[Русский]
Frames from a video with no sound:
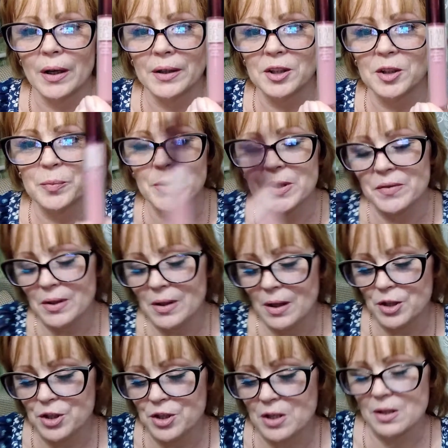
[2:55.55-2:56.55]
А этот
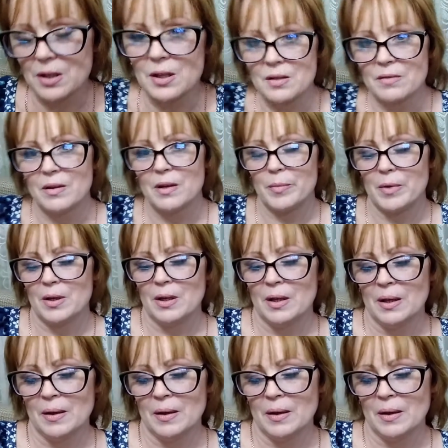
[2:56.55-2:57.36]
посветлее. Сейчас я с вами